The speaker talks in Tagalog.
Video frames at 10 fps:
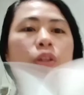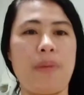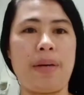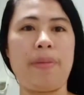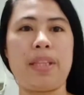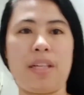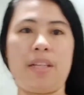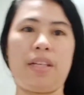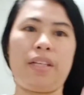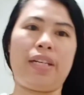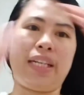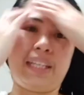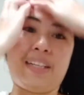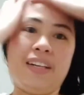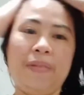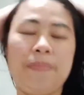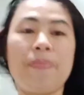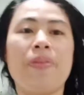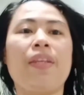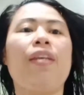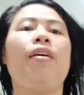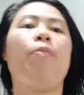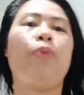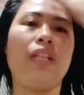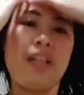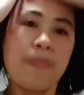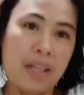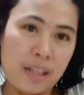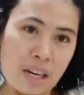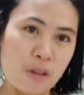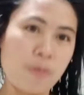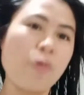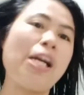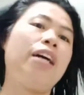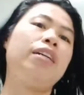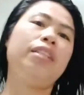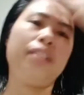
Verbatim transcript: gumamit ng hair dryer. Pwede namang ano mo lang,